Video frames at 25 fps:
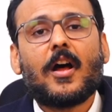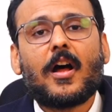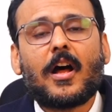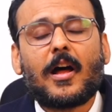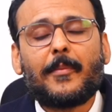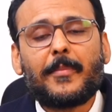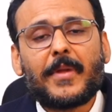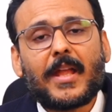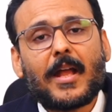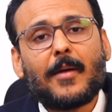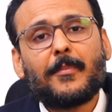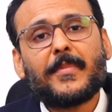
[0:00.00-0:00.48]

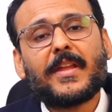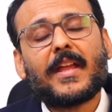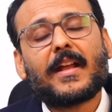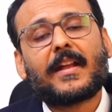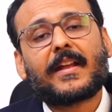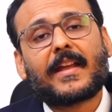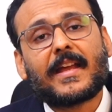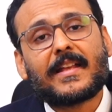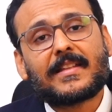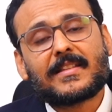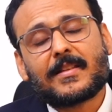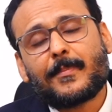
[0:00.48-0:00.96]
अभी हम ये
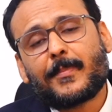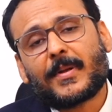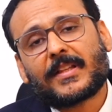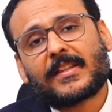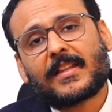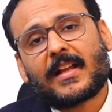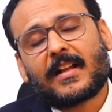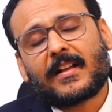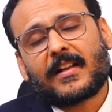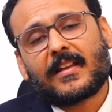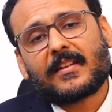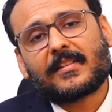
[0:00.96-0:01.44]
कैसे
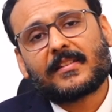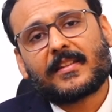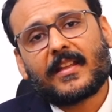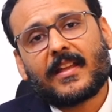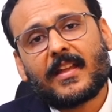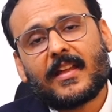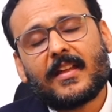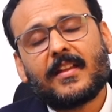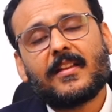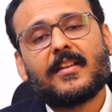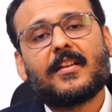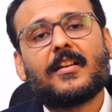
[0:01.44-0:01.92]
पता करते
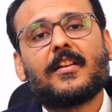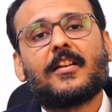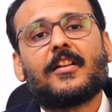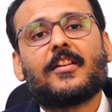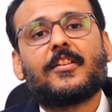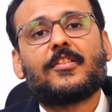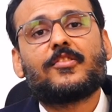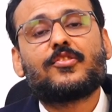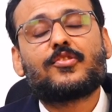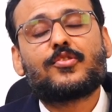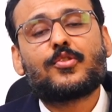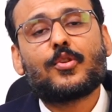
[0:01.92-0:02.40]
हैं
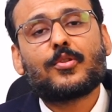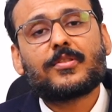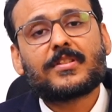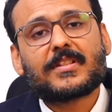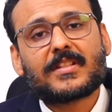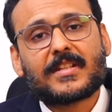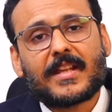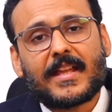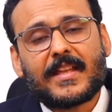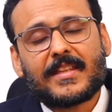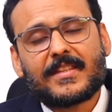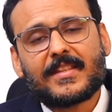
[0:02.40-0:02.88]
जो
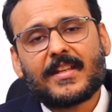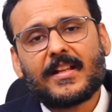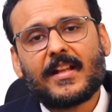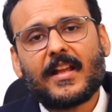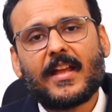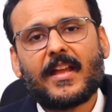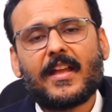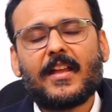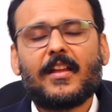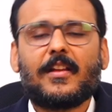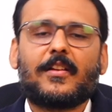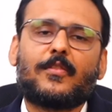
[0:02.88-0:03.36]
स्टेजिंग
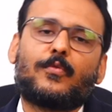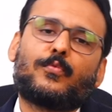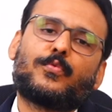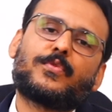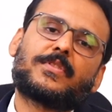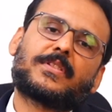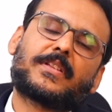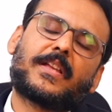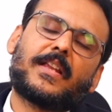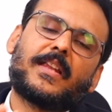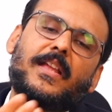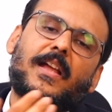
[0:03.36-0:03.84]
है
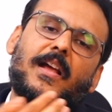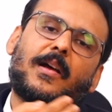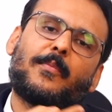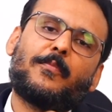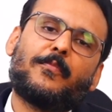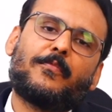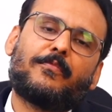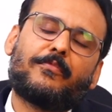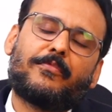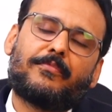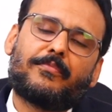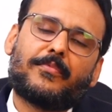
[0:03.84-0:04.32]
उसके लिए
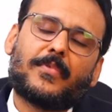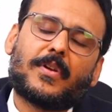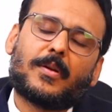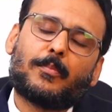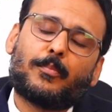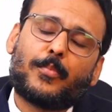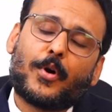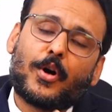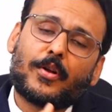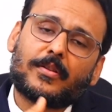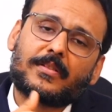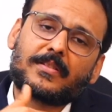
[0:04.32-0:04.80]
हम
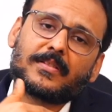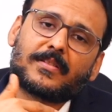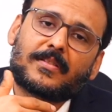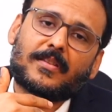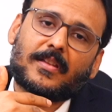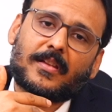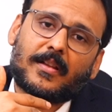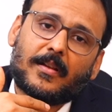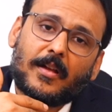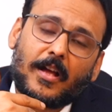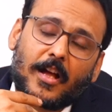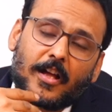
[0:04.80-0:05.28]
बहुत
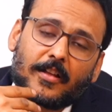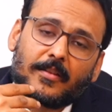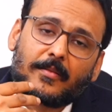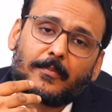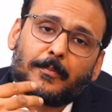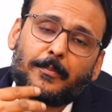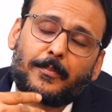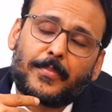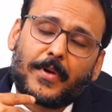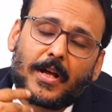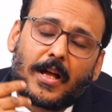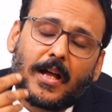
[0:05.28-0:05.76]

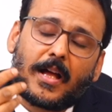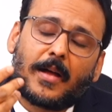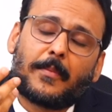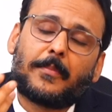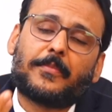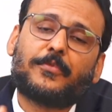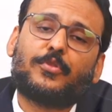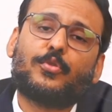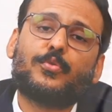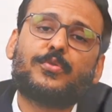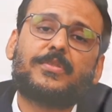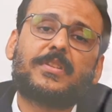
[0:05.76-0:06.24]
और आप
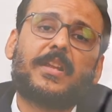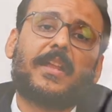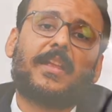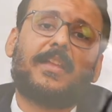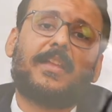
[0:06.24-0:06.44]
दूसरे